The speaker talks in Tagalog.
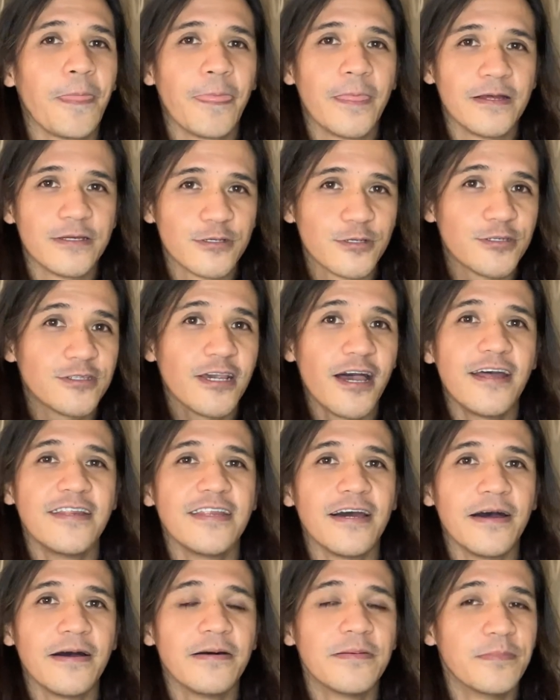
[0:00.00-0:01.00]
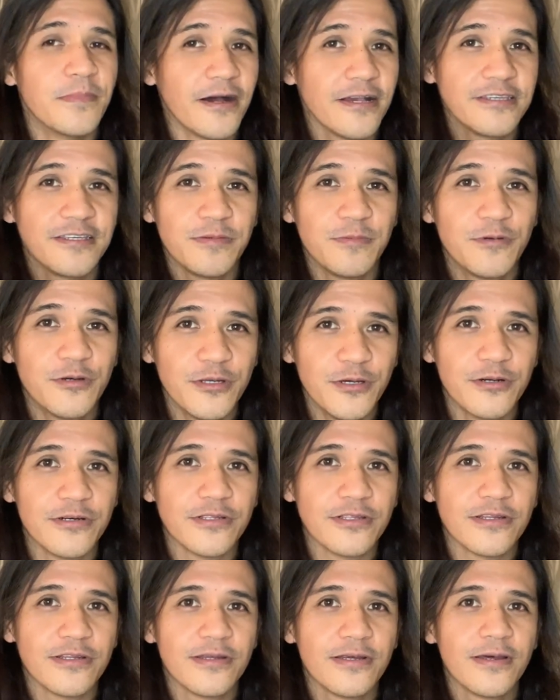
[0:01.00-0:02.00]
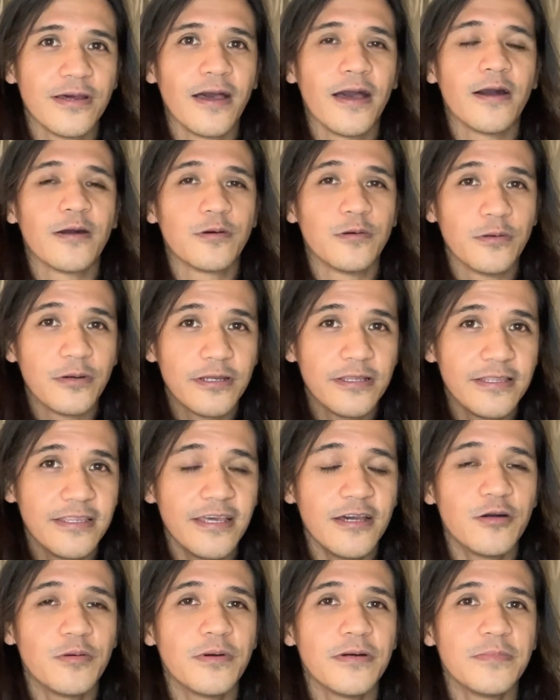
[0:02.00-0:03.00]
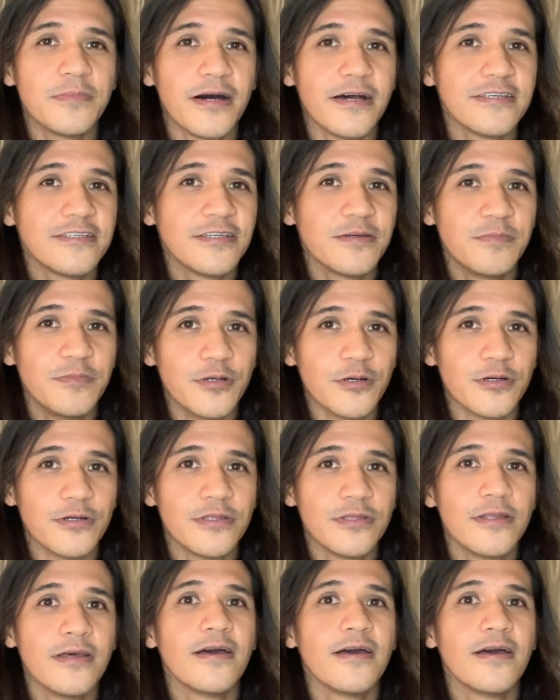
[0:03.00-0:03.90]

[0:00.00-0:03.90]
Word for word: So sana ma-achieve ko yon. Kung hindi ko man ma-achieve yon,